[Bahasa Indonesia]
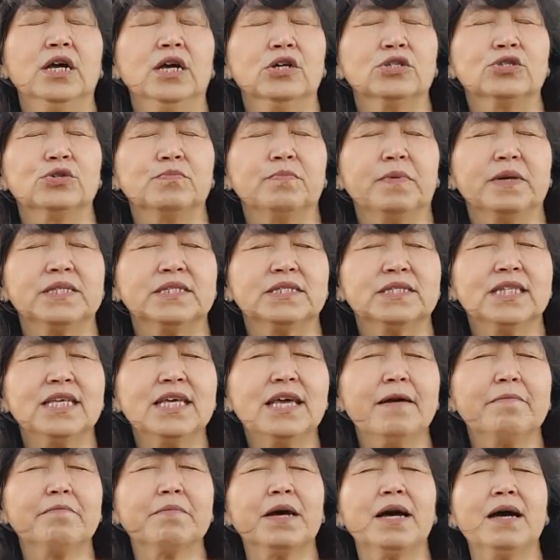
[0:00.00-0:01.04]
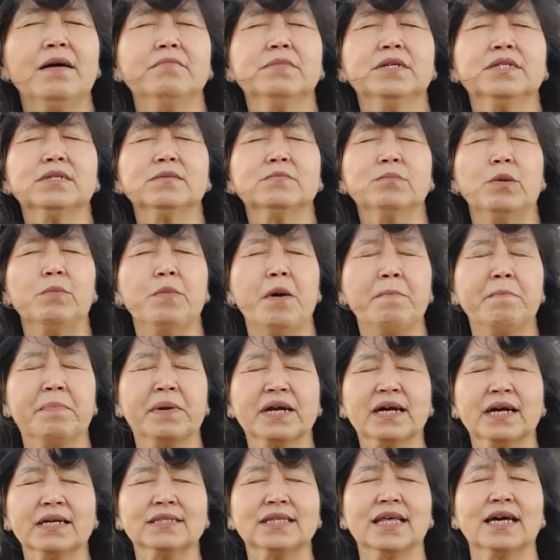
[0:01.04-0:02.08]
supaya setiap kami semua
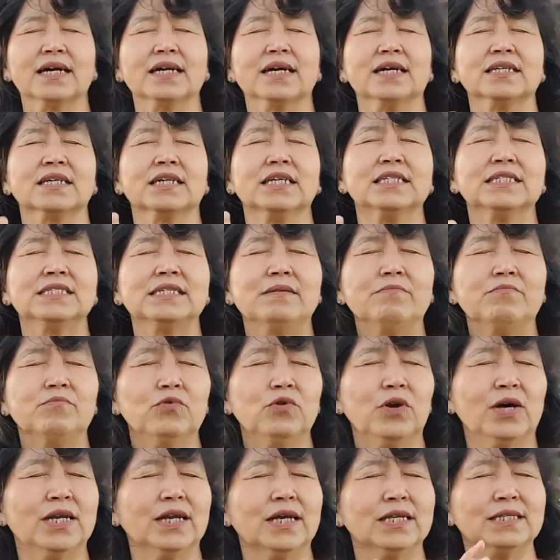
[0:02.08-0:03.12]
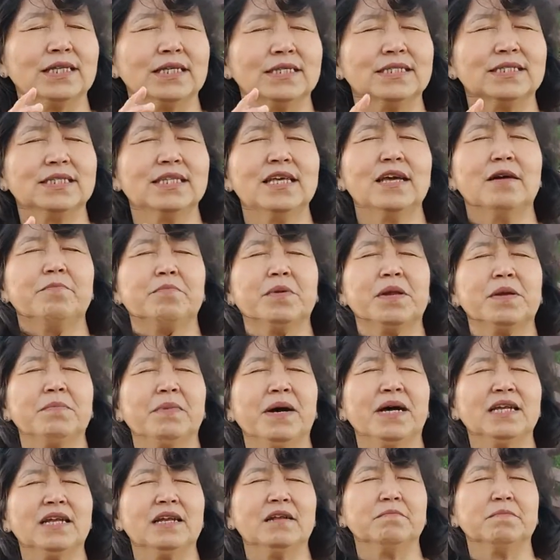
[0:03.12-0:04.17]
memperkatakan kesembuhan atas setiap
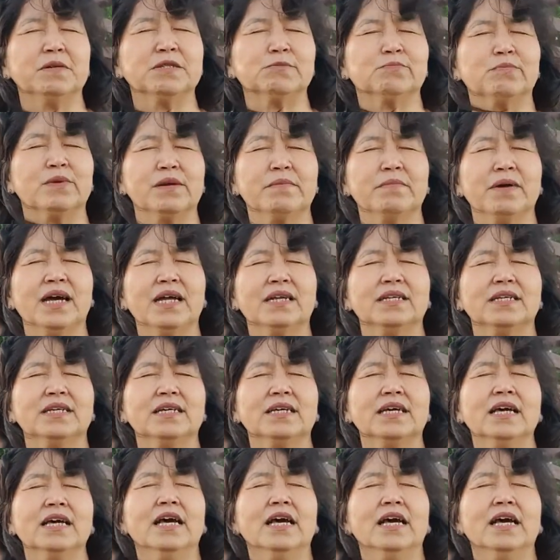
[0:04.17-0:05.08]
pribadi, lepas pribadi.